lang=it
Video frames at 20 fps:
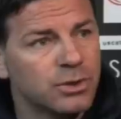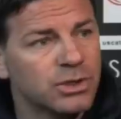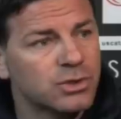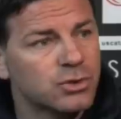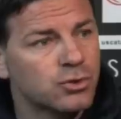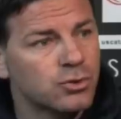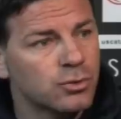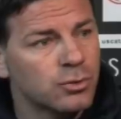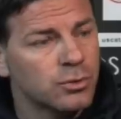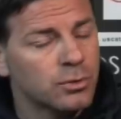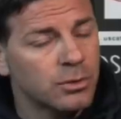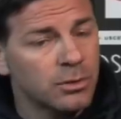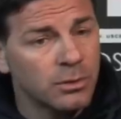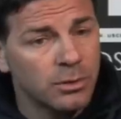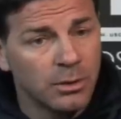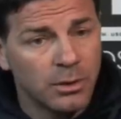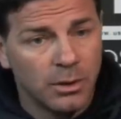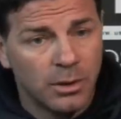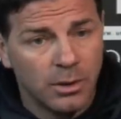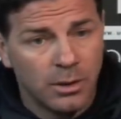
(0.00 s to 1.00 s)
nessuno,
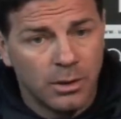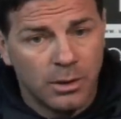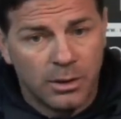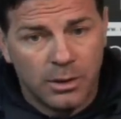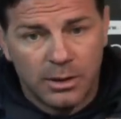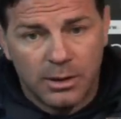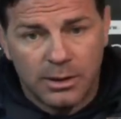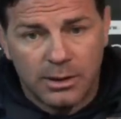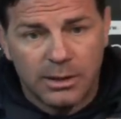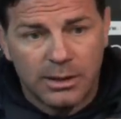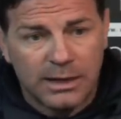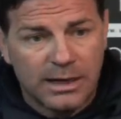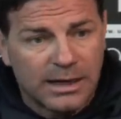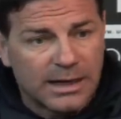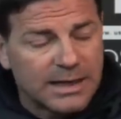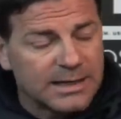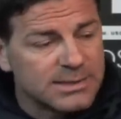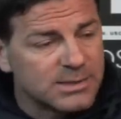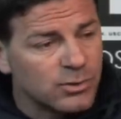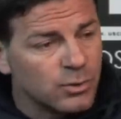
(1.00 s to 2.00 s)
i
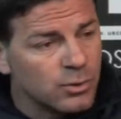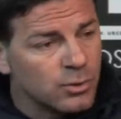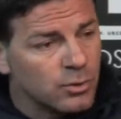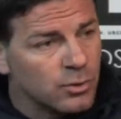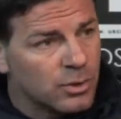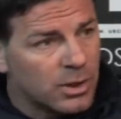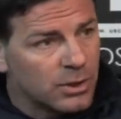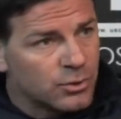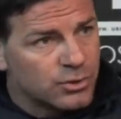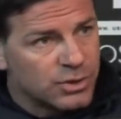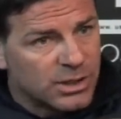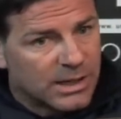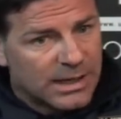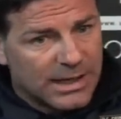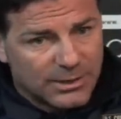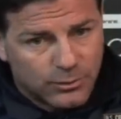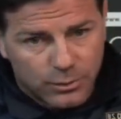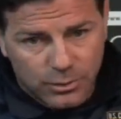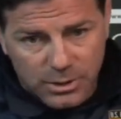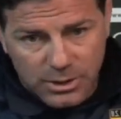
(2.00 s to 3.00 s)
ragazzi ognuno hanno
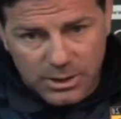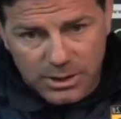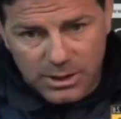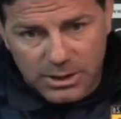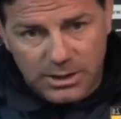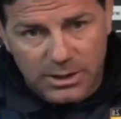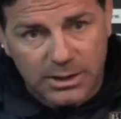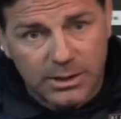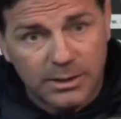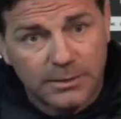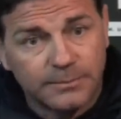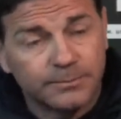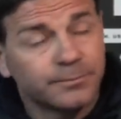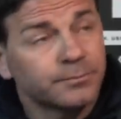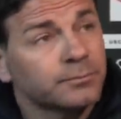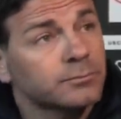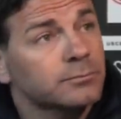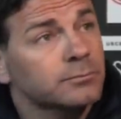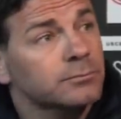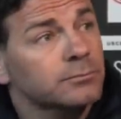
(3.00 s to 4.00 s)
cercato di... Forse si
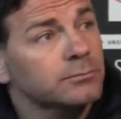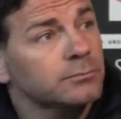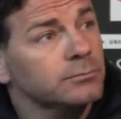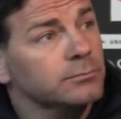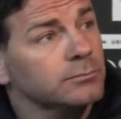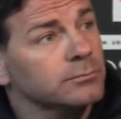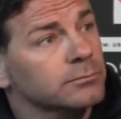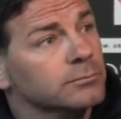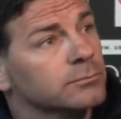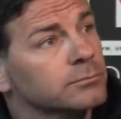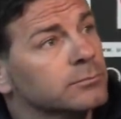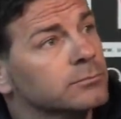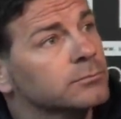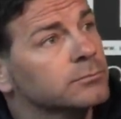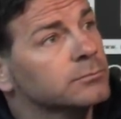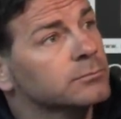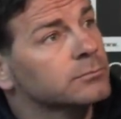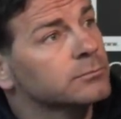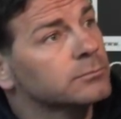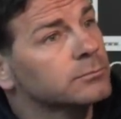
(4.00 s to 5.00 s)
poteva evitare qualche
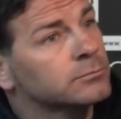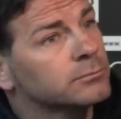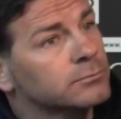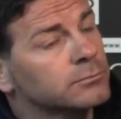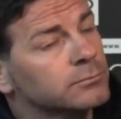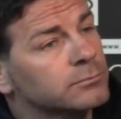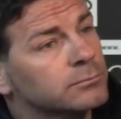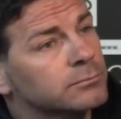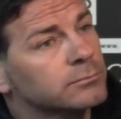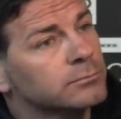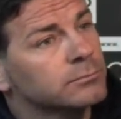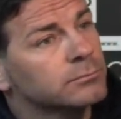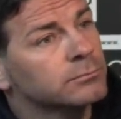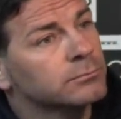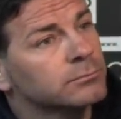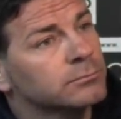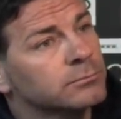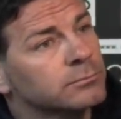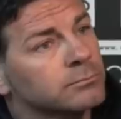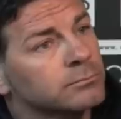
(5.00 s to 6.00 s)
atteggiamento
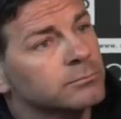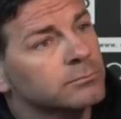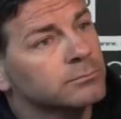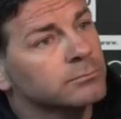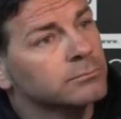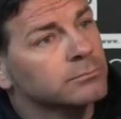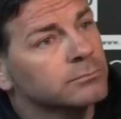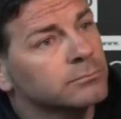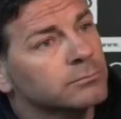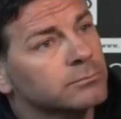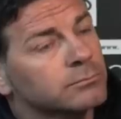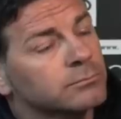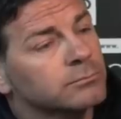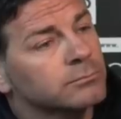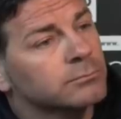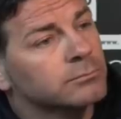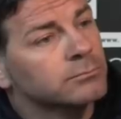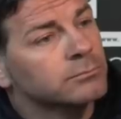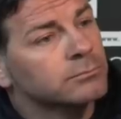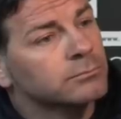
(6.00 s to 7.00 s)
troppo sul
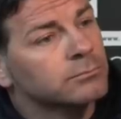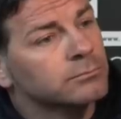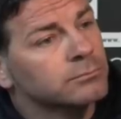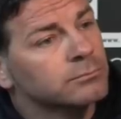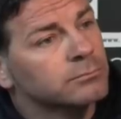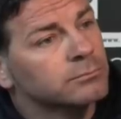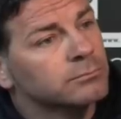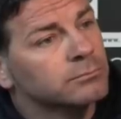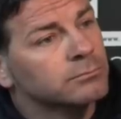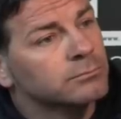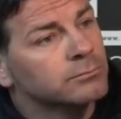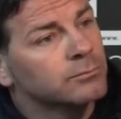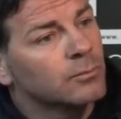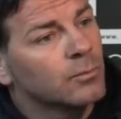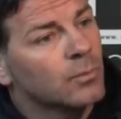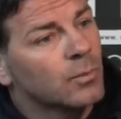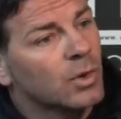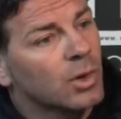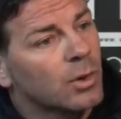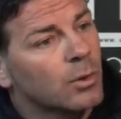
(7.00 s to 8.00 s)
personale.
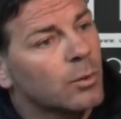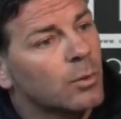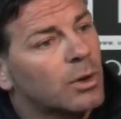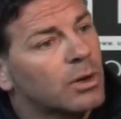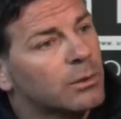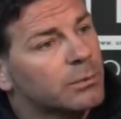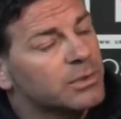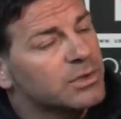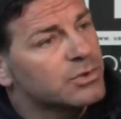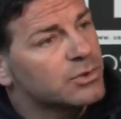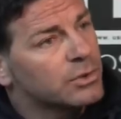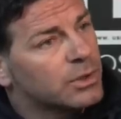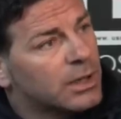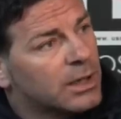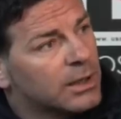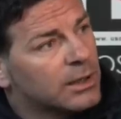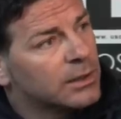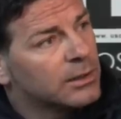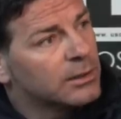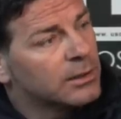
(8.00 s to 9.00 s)
Quale
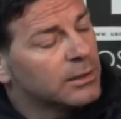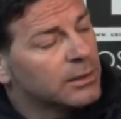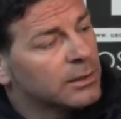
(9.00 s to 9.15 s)
personale?